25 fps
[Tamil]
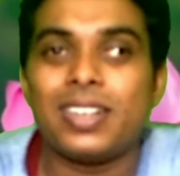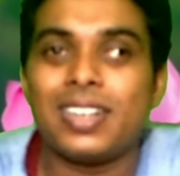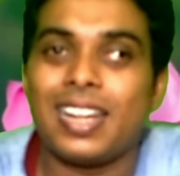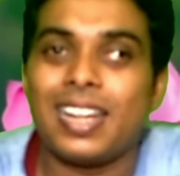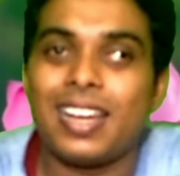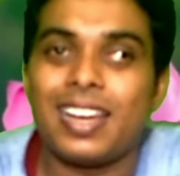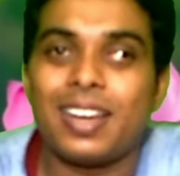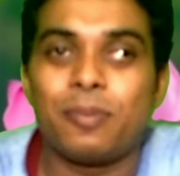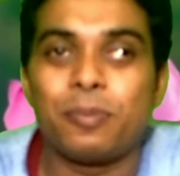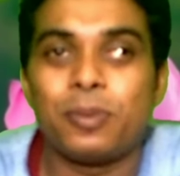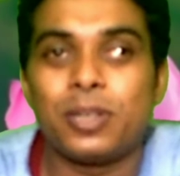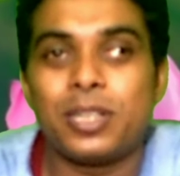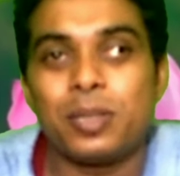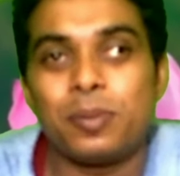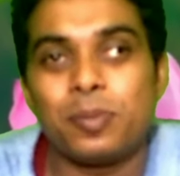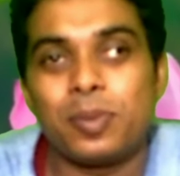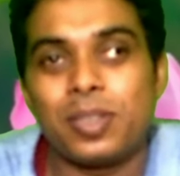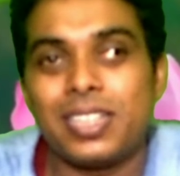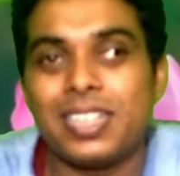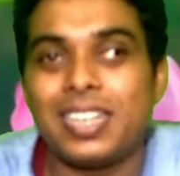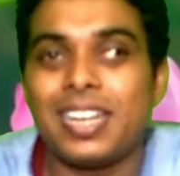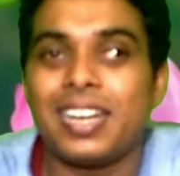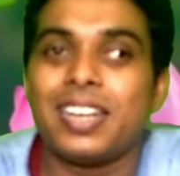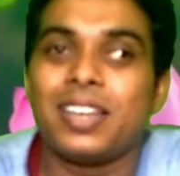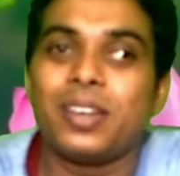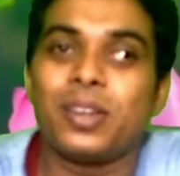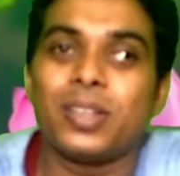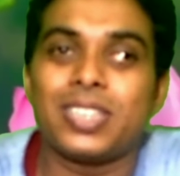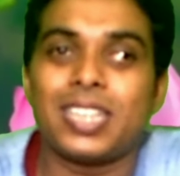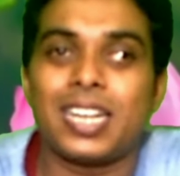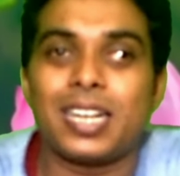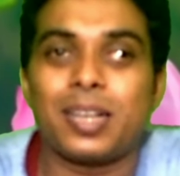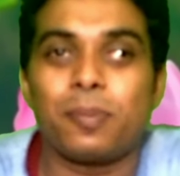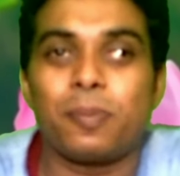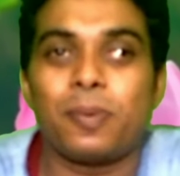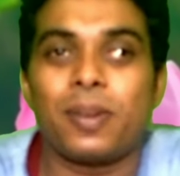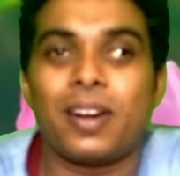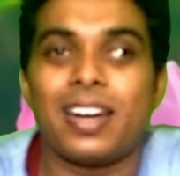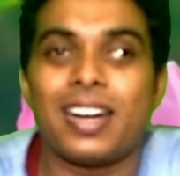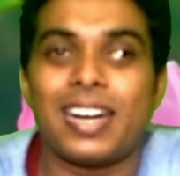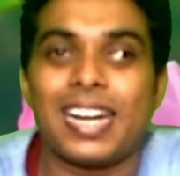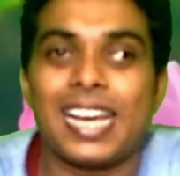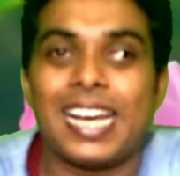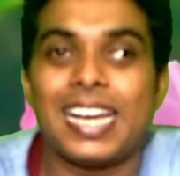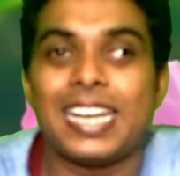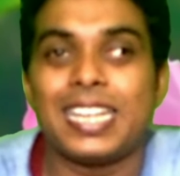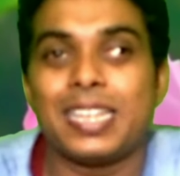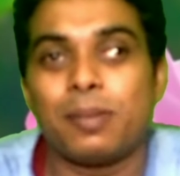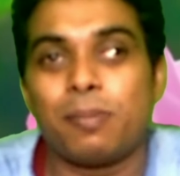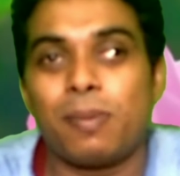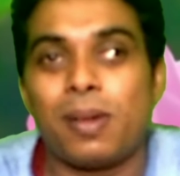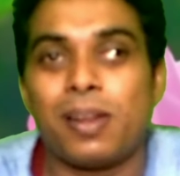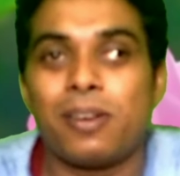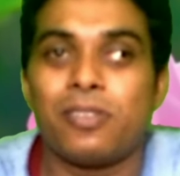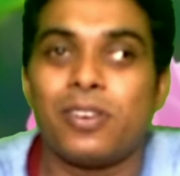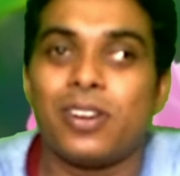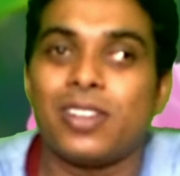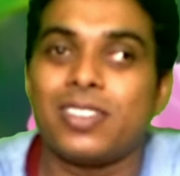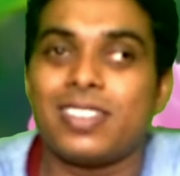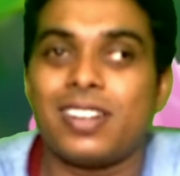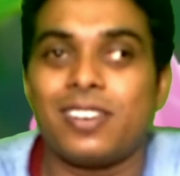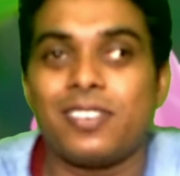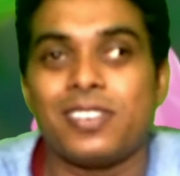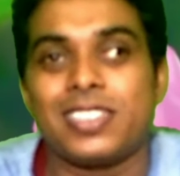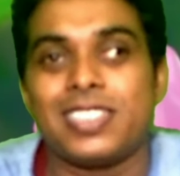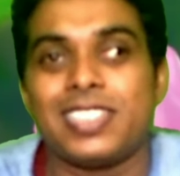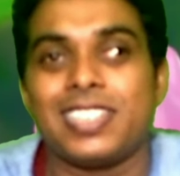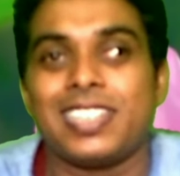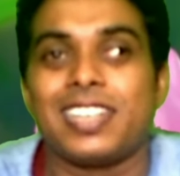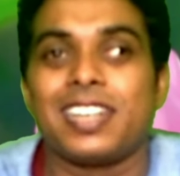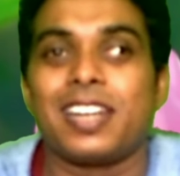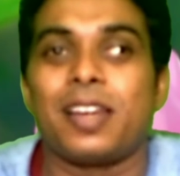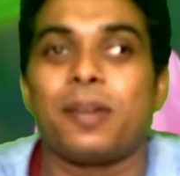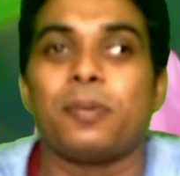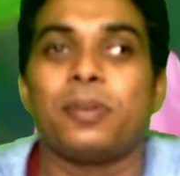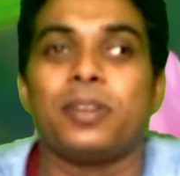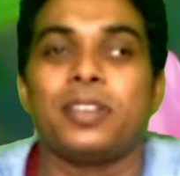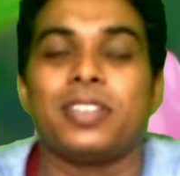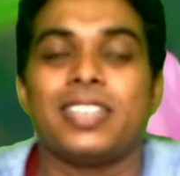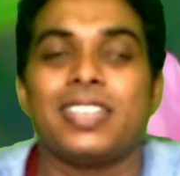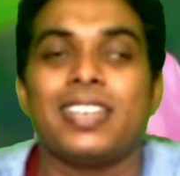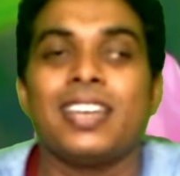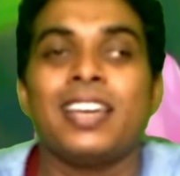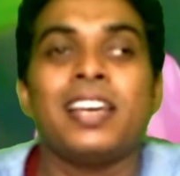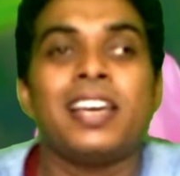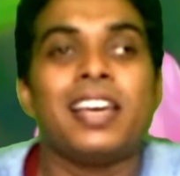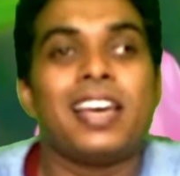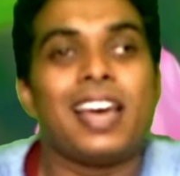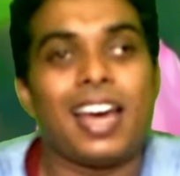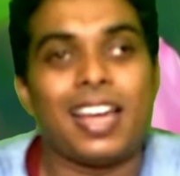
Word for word: என்ன முட்டி முட்டி என்னைக்கோ தட்ட போகிறாங்களா இந்த மாதிரி வீடியோஸ்லாம் வச்சுக்கிட்டு இருக்கேன் அப்படின்ட்டு